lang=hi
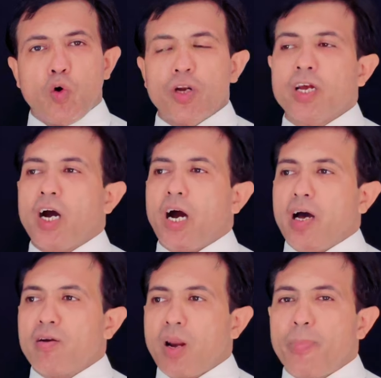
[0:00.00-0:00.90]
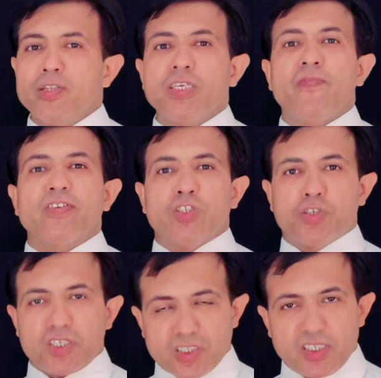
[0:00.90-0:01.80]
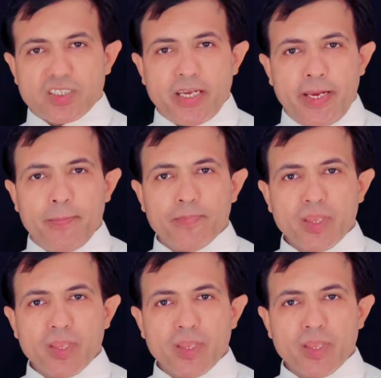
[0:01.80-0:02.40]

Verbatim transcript: कोर्ट का ऑनरेबल चीफ जस्टिस है